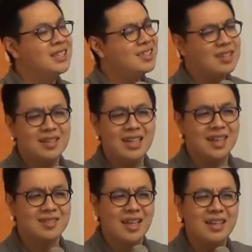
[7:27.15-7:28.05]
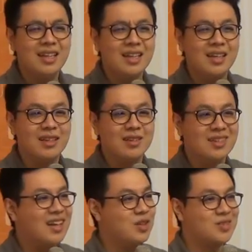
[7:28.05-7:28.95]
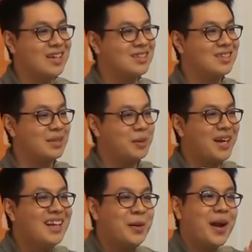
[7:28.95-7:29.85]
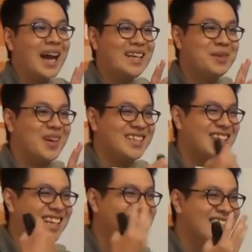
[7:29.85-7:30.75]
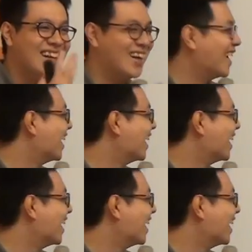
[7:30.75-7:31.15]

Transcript: 现在谁在讲三 D 猎印？现在只有三十二 D，没有，没有，就是没有